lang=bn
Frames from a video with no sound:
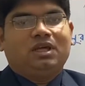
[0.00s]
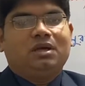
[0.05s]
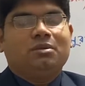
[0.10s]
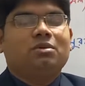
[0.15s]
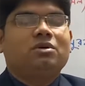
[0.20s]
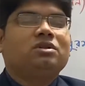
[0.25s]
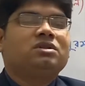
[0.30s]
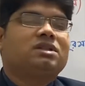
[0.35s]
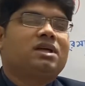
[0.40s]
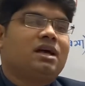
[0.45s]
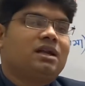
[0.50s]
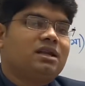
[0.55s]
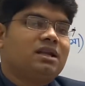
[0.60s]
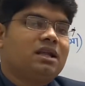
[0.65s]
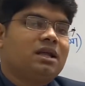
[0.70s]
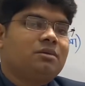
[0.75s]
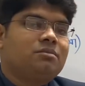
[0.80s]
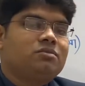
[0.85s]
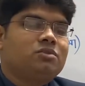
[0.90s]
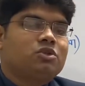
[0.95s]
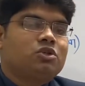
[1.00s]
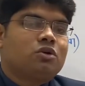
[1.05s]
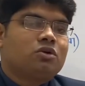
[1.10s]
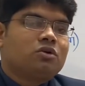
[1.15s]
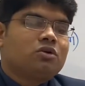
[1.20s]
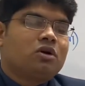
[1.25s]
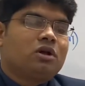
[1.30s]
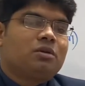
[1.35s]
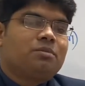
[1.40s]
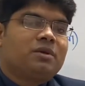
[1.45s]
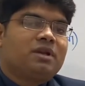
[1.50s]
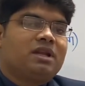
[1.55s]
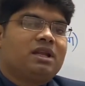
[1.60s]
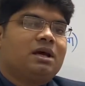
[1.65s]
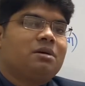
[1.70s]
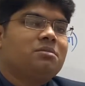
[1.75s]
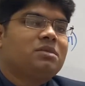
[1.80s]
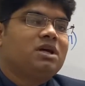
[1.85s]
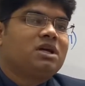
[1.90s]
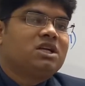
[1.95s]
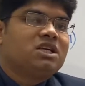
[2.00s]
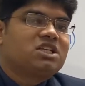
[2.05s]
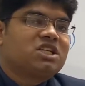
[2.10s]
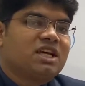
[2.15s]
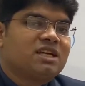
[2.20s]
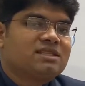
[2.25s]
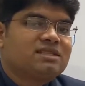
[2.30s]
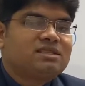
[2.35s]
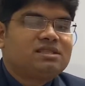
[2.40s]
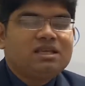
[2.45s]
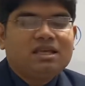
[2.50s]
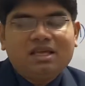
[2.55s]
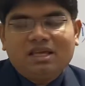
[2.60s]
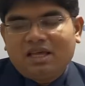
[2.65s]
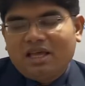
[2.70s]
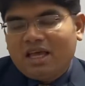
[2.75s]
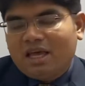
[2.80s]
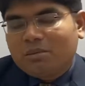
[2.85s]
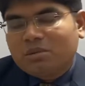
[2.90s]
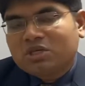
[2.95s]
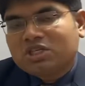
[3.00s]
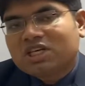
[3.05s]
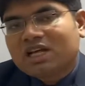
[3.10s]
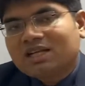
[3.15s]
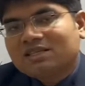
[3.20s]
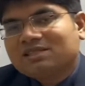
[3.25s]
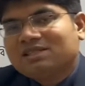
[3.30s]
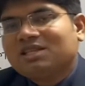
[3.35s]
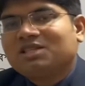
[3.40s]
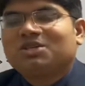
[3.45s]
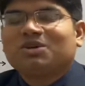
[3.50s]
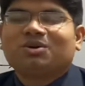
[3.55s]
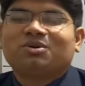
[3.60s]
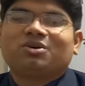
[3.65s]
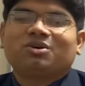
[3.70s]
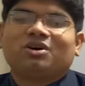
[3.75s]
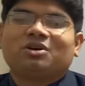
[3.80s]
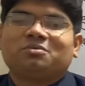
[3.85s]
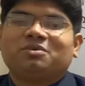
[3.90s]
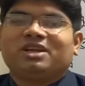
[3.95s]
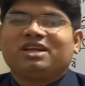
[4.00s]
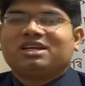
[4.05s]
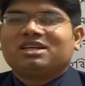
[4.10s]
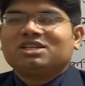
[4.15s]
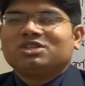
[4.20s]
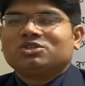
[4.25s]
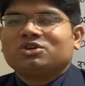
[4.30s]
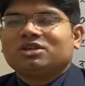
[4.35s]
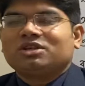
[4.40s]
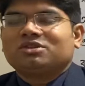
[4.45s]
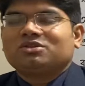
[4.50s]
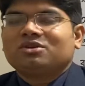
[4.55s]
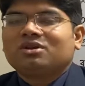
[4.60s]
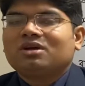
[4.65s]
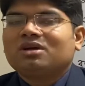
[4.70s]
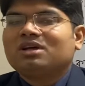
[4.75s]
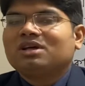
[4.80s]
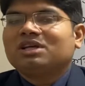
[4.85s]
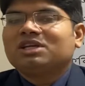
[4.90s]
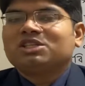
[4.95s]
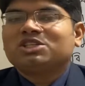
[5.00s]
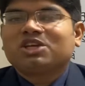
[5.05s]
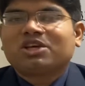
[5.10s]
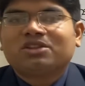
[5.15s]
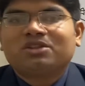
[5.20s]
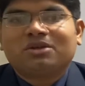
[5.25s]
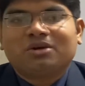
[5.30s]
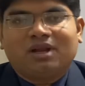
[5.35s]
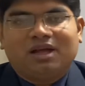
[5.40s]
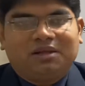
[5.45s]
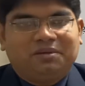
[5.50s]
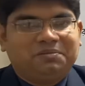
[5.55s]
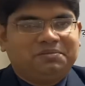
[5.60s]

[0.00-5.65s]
এবং তার নাম ছোট গল্পের নাম শাস্তি এবং শাস্তি ছোট গল্পের একটি চরিত্র চন্দরা